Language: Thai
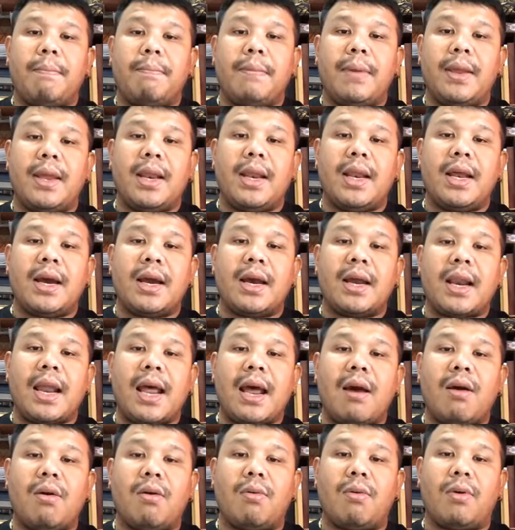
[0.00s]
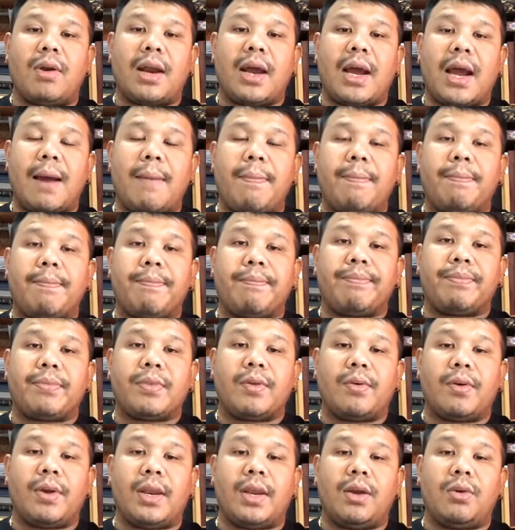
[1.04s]
มีเรื่องเล่านะครับ
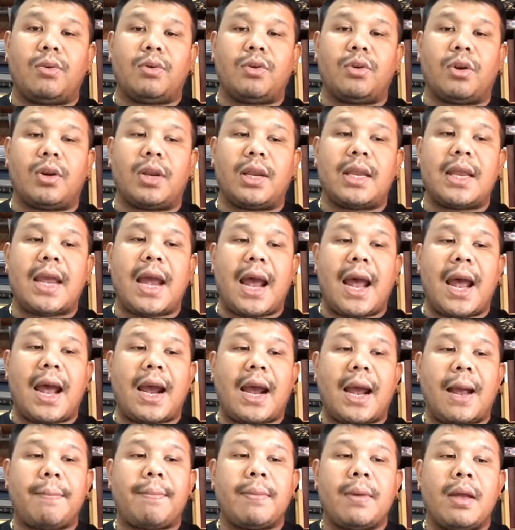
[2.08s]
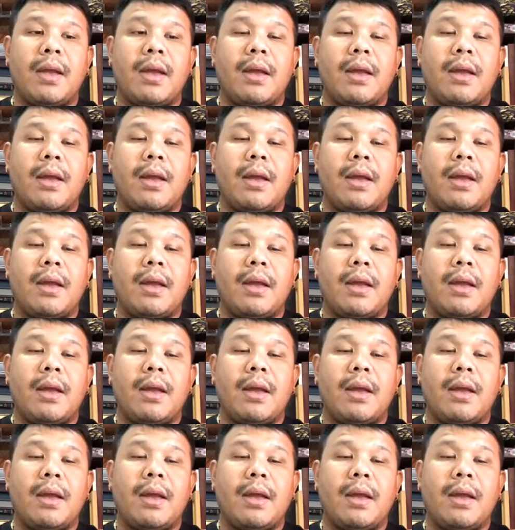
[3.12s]
สวัสดีคุณสนธยาครับ